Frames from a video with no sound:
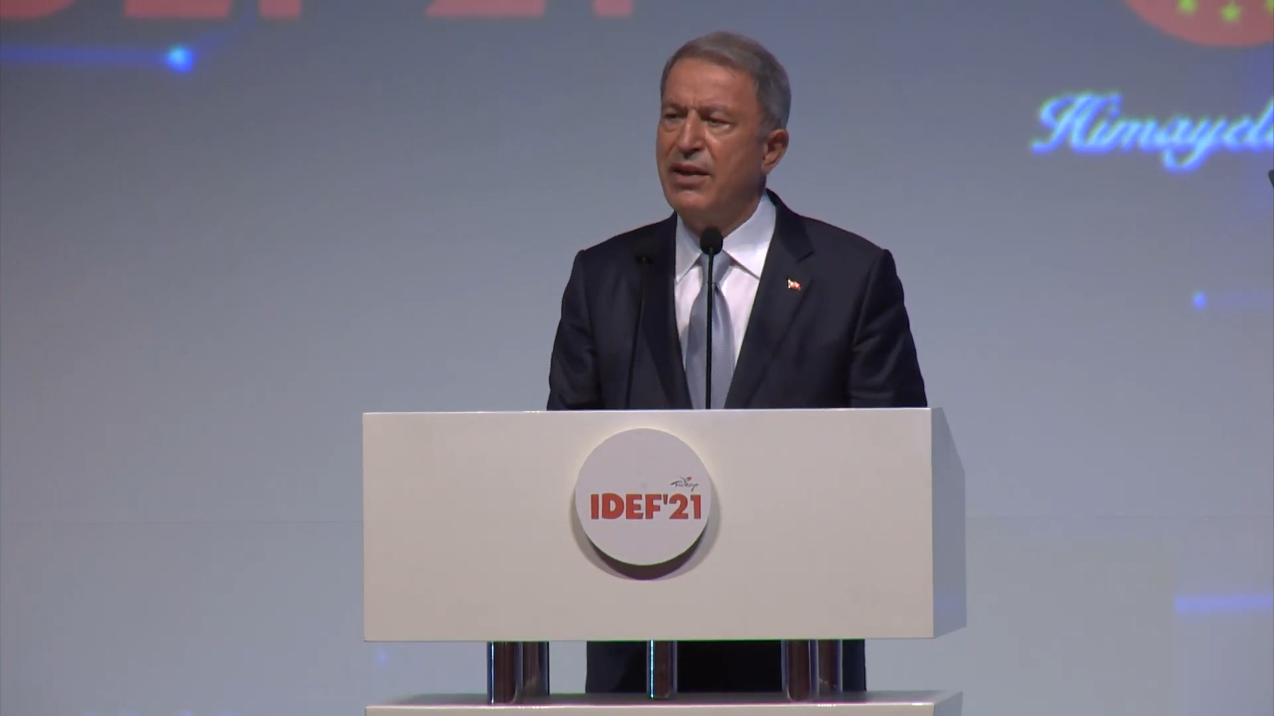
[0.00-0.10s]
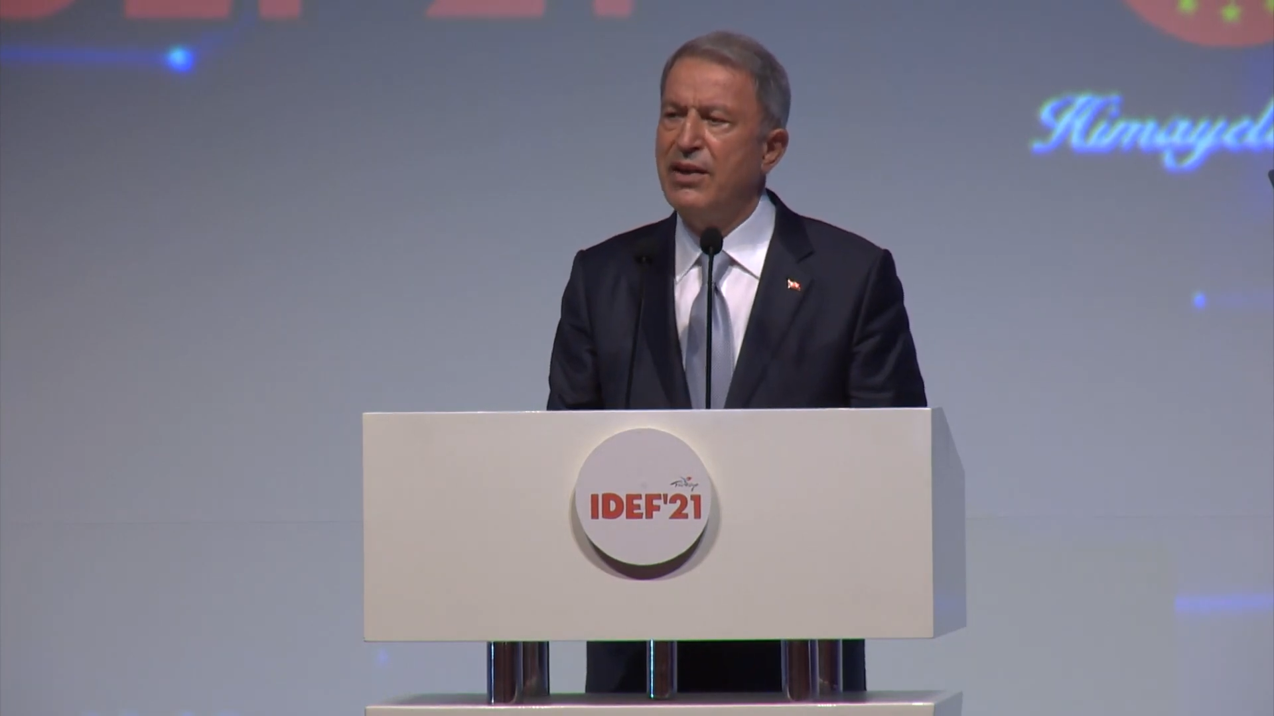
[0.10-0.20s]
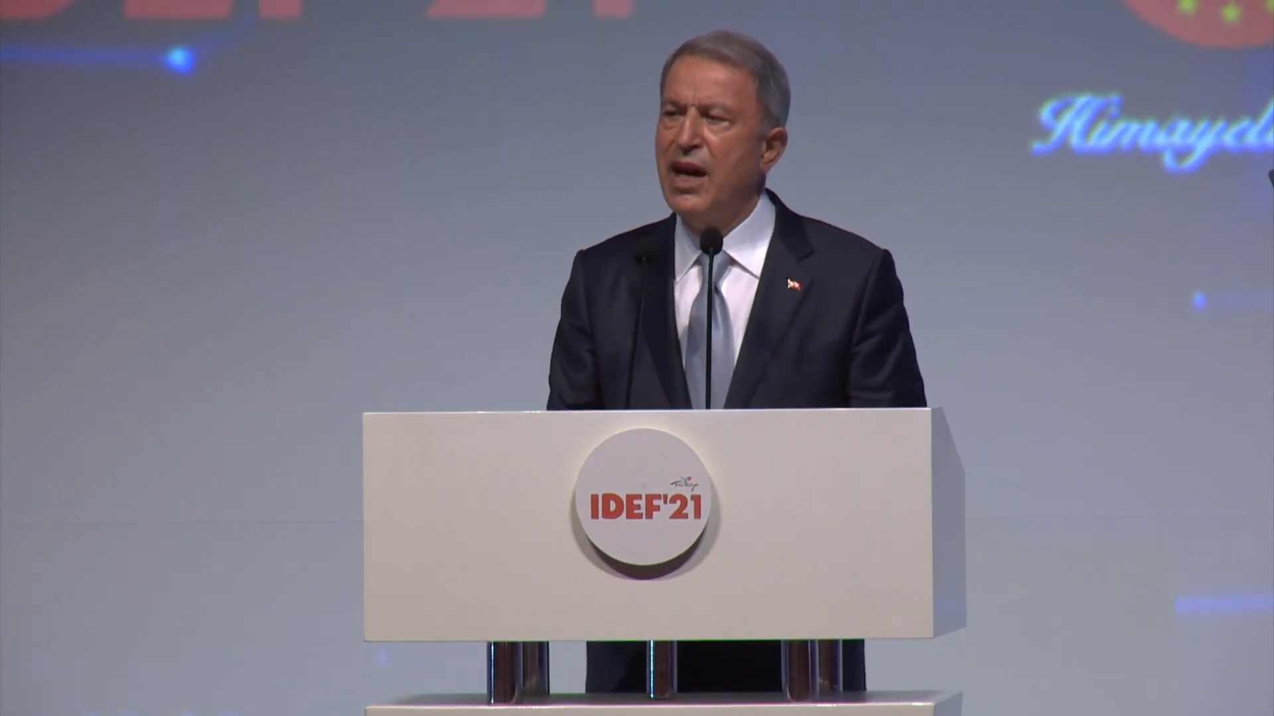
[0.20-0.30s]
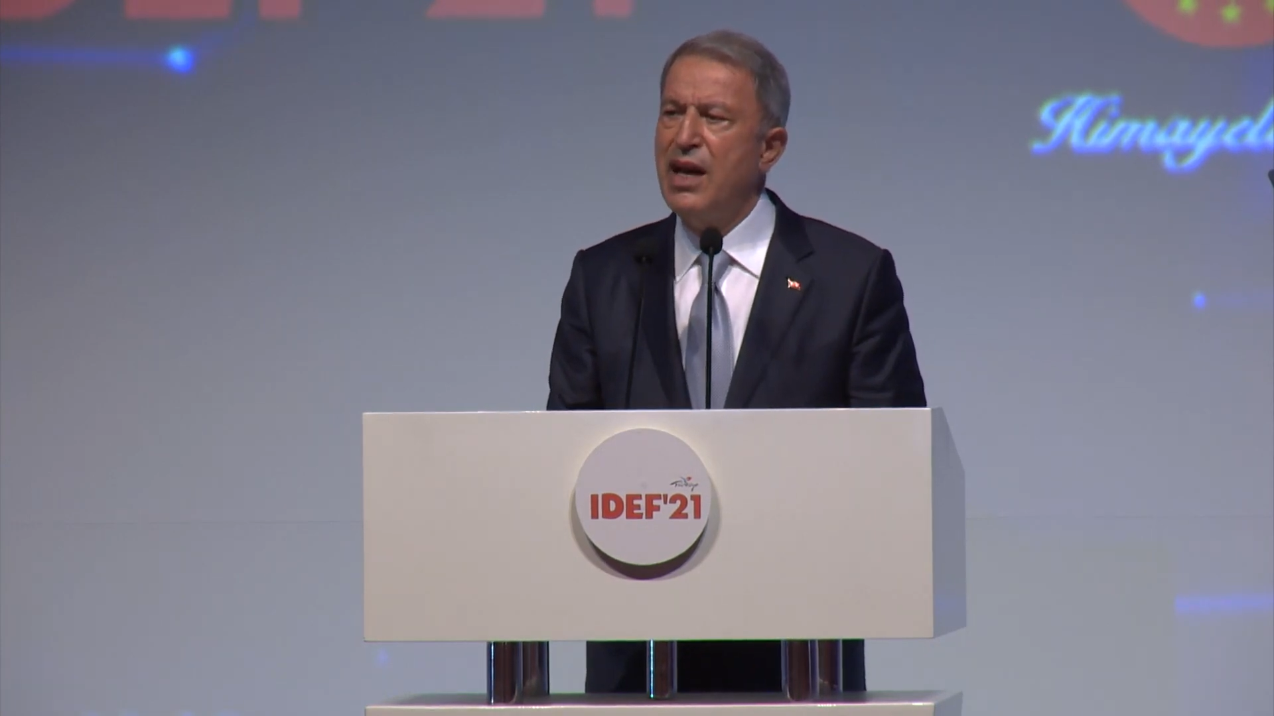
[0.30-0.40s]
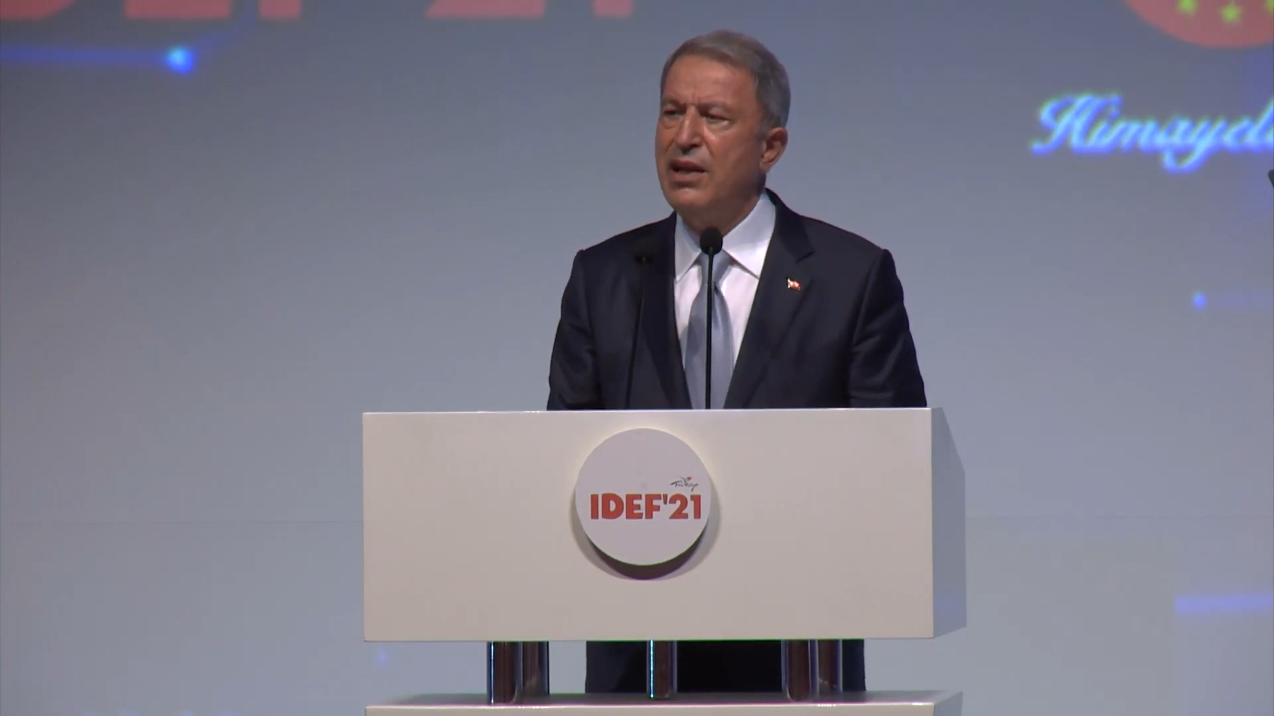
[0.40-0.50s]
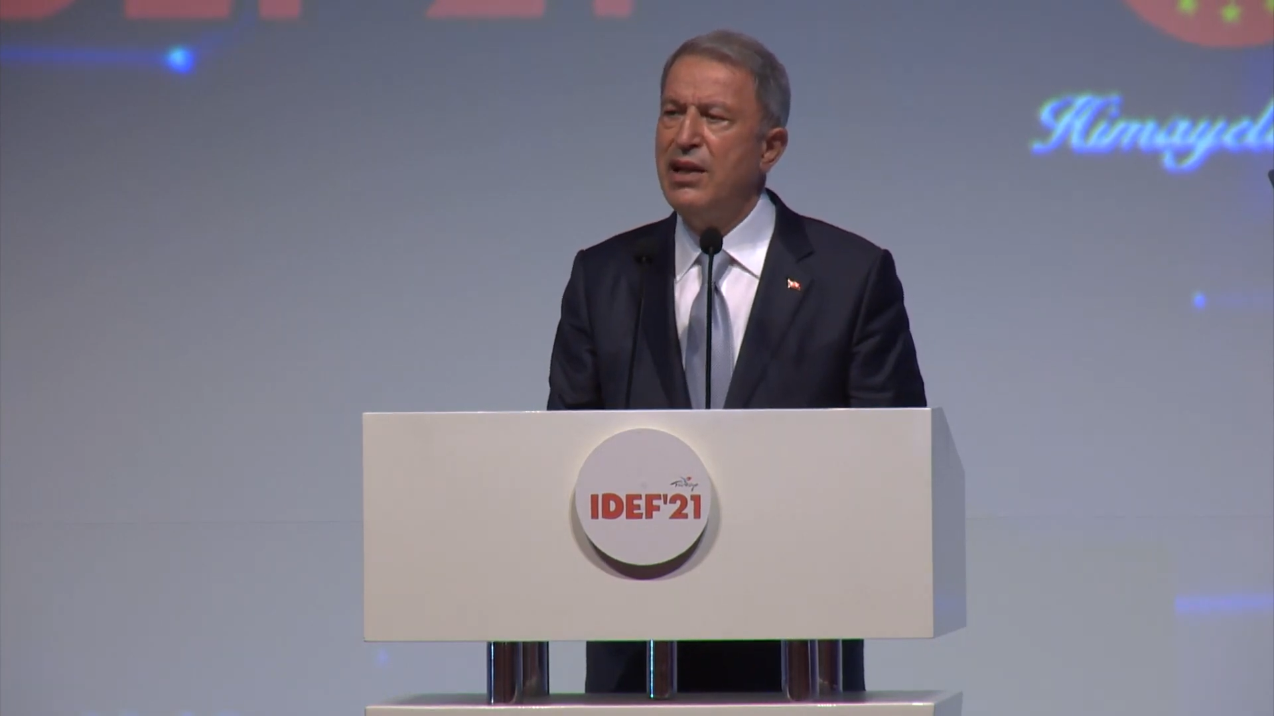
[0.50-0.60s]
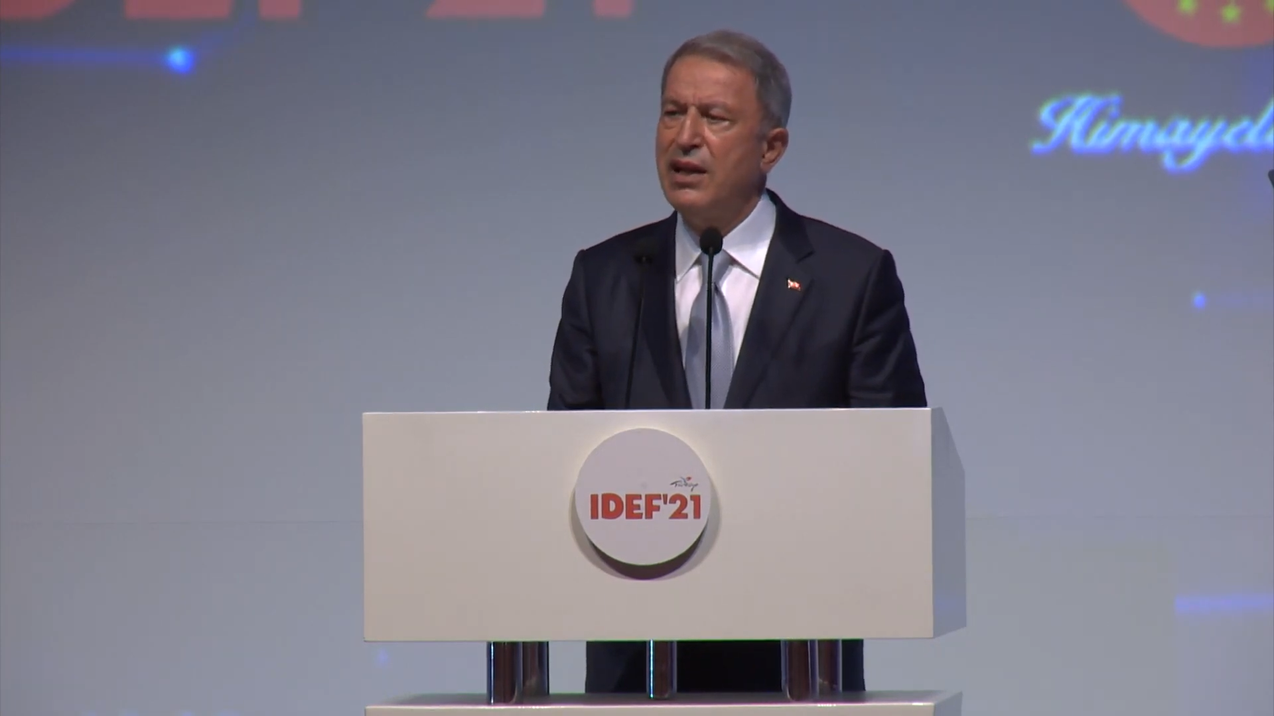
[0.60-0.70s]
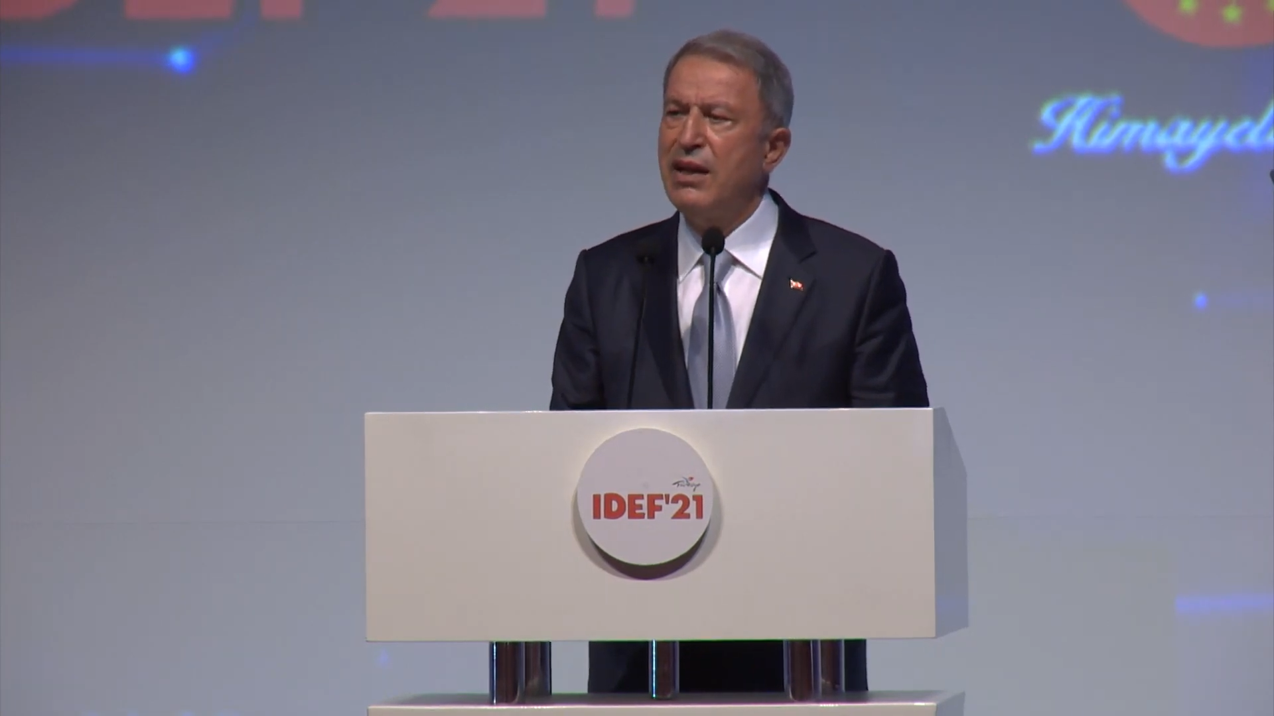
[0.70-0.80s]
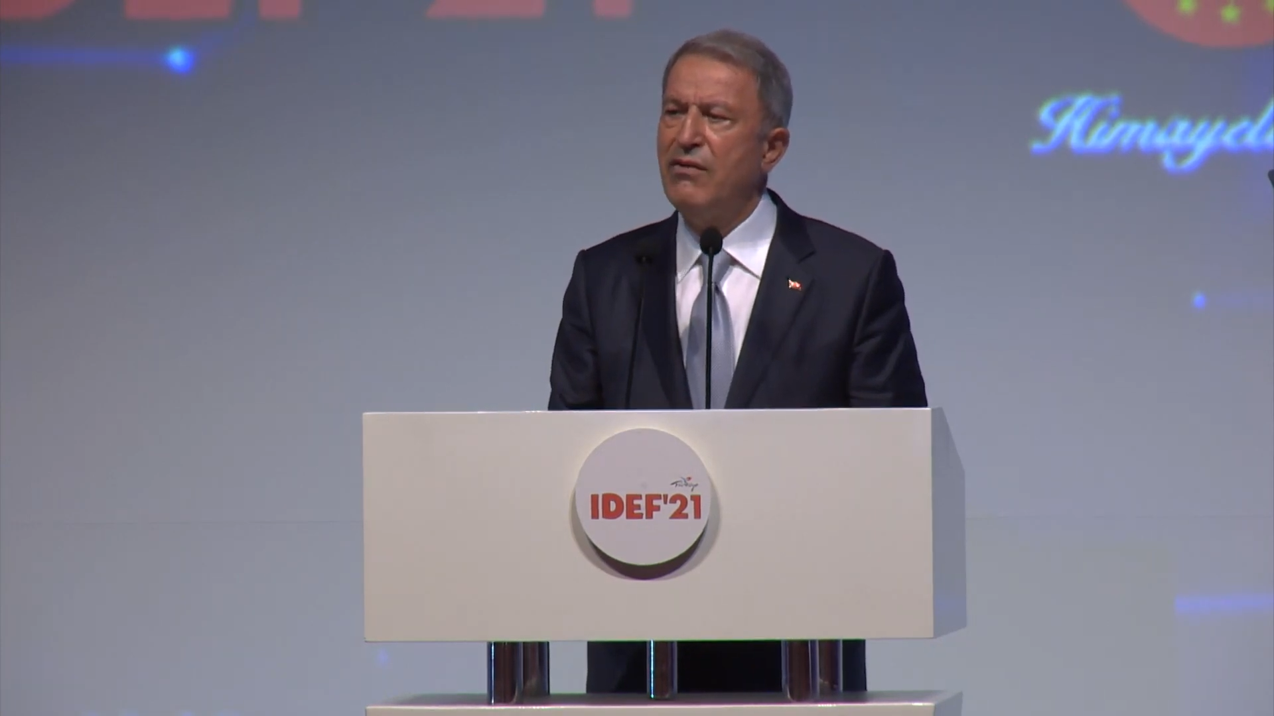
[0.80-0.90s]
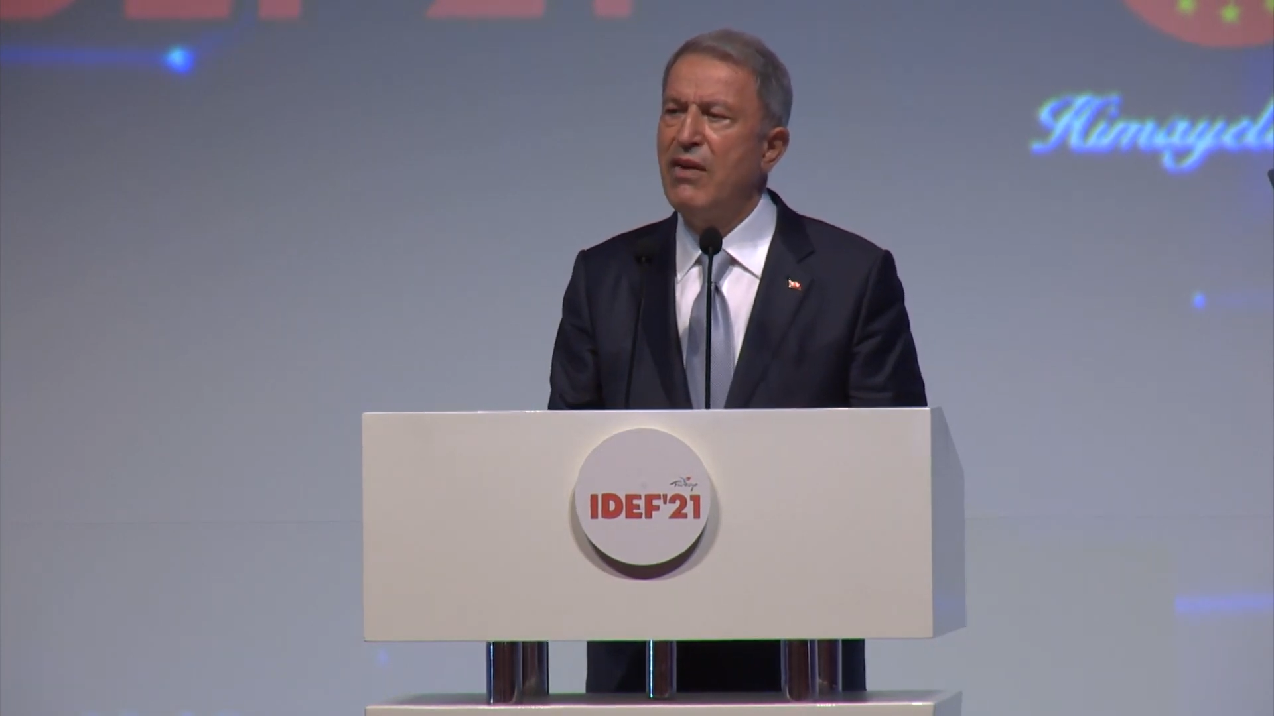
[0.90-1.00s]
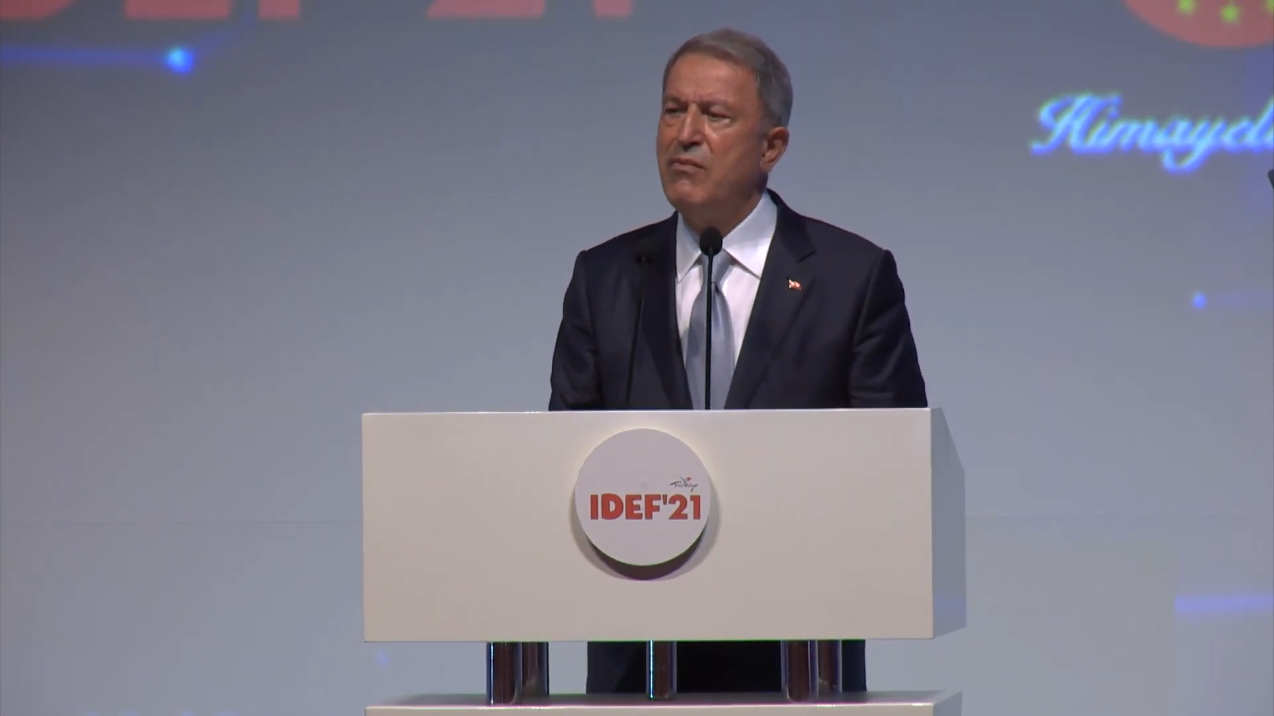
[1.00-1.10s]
yerlilik ve